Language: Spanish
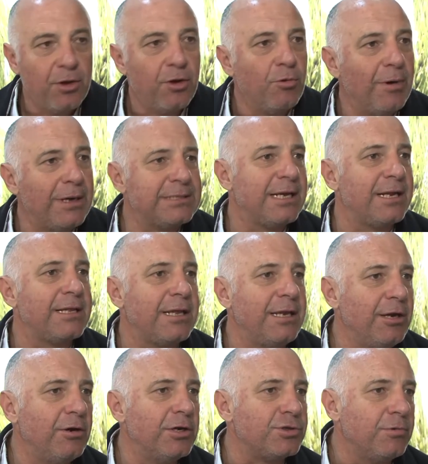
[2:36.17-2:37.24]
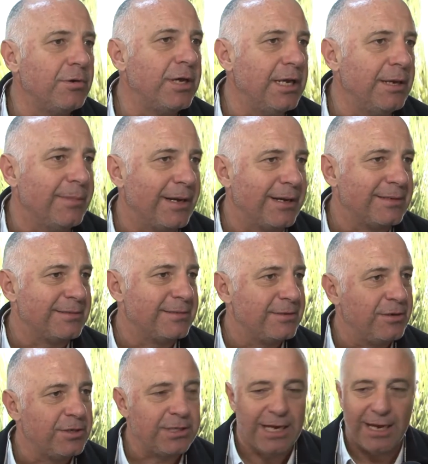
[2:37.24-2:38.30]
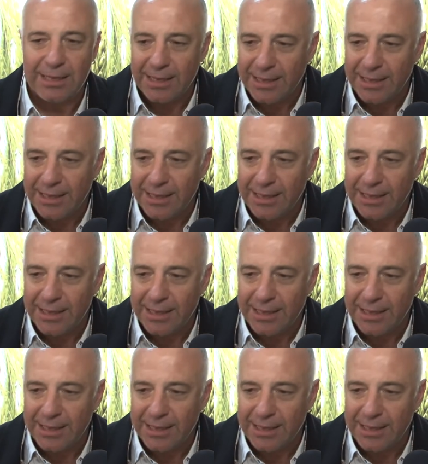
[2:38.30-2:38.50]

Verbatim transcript: no hacer trigo es un crimen, o sea,